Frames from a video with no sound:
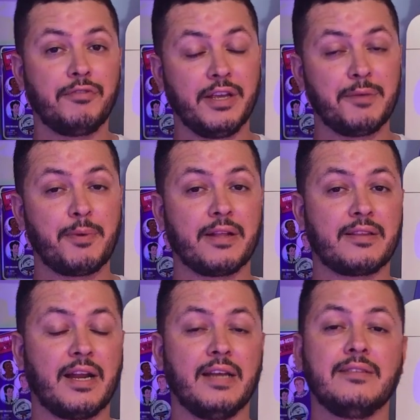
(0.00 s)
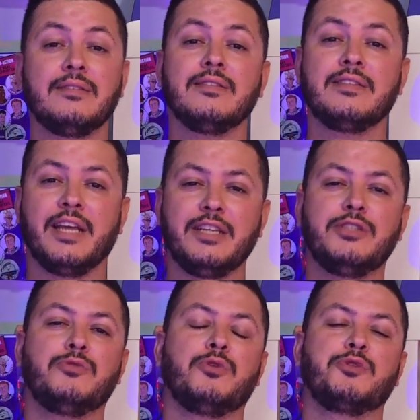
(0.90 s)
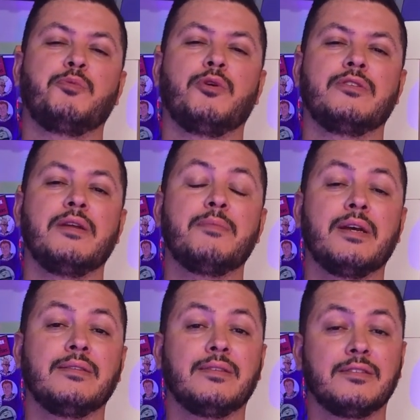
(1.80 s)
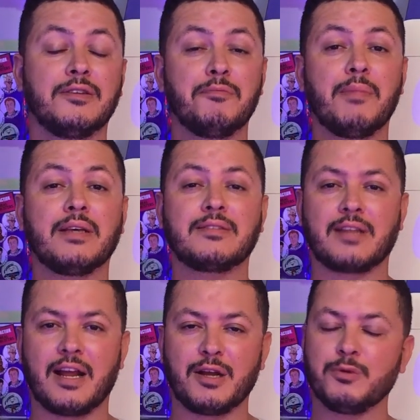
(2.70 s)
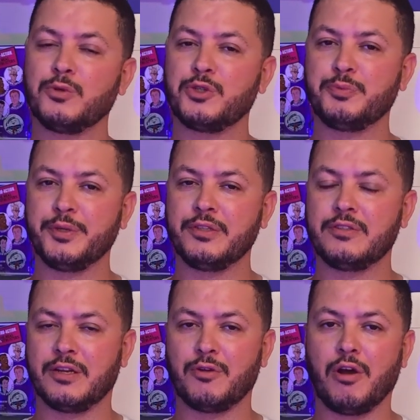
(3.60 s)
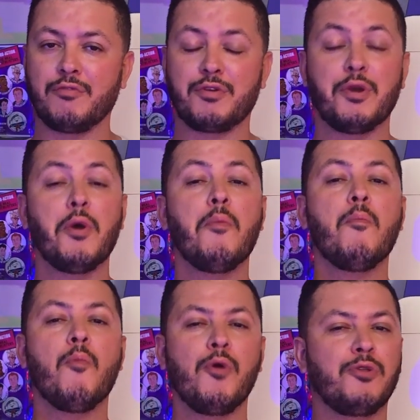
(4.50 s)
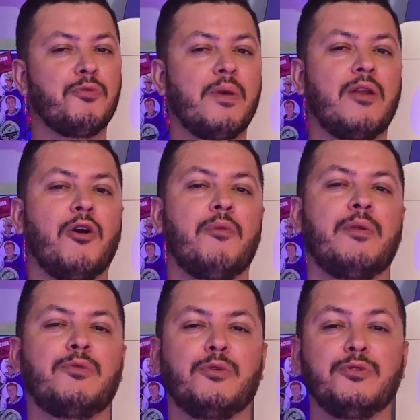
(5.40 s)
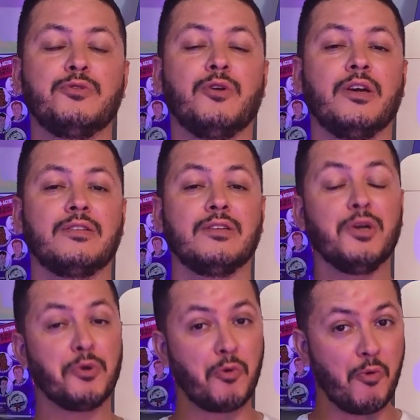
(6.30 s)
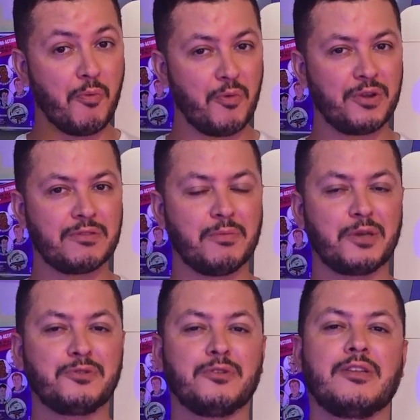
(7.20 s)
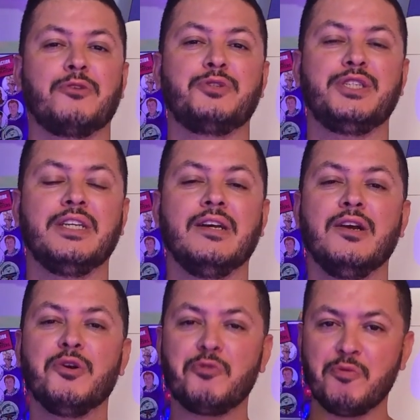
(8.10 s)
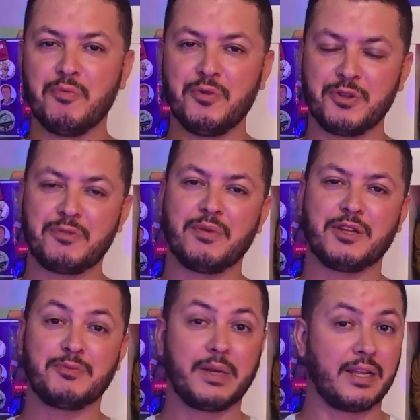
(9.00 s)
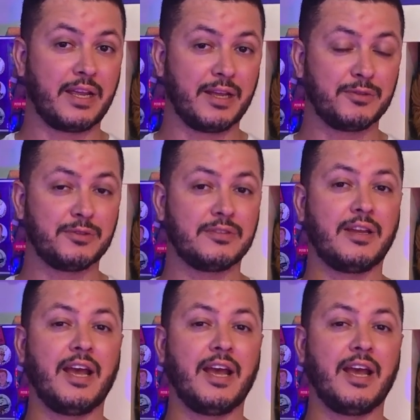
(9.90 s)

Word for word: fique para trás, deixe suas boas lembranças, mas traga um 2019 muito melhor para todos nós, com muito mais nostalgia, com muito mais brinquedos,